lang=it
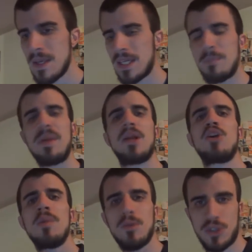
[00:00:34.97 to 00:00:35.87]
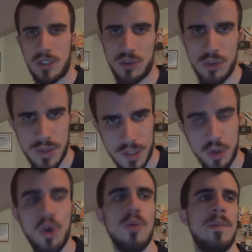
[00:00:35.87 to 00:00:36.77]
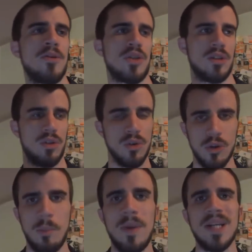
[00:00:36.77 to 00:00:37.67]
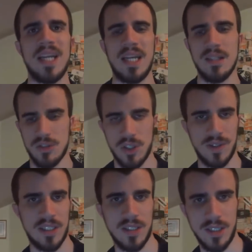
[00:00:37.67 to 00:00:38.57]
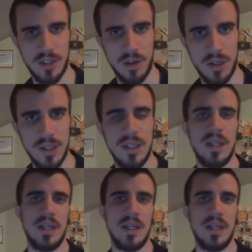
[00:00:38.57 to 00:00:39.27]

capire come abbiamo giocato noi, come abbiamo giocato loro, perché sono arrivati certi gol.